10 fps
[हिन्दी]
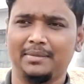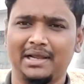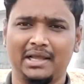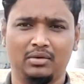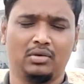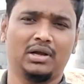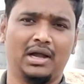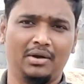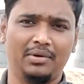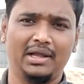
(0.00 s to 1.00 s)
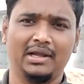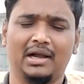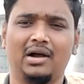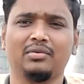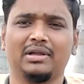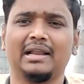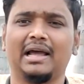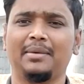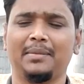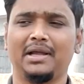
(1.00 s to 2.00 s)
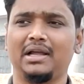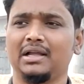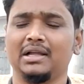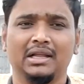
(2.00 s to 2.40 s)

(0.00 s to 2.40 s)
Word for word: हमारा एगो गांव है गांव के नाम है